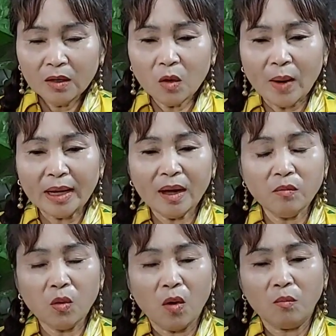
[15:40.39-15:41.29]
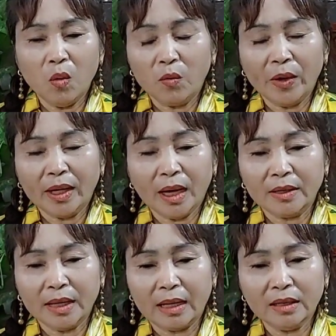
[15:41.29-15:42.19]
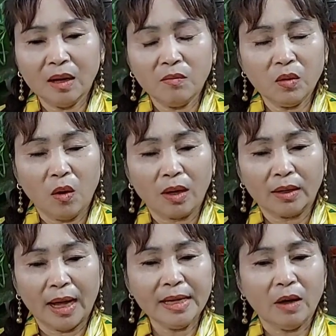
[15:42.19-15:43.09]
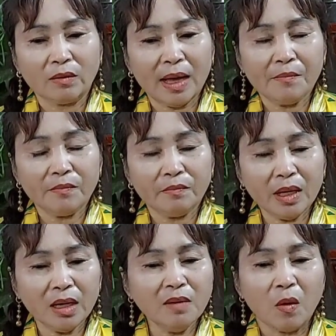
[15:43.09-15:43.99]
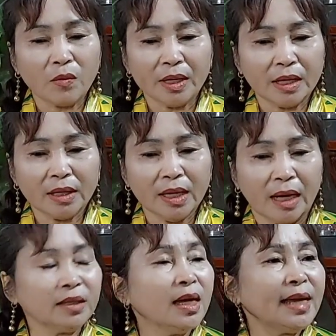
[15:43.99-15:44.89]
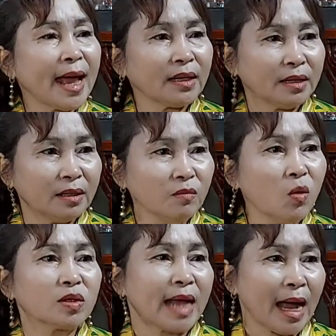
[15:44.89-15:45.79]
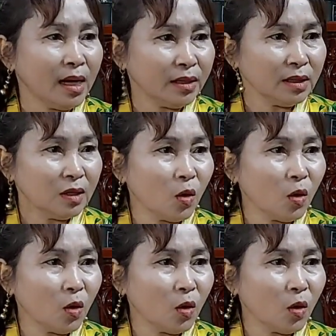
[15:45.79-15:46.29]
cô Bảy không còn buồn phiền hận giận, không còn để vào tâm bất cứ một việc gì ở thế gian này nữa, buông xả hết.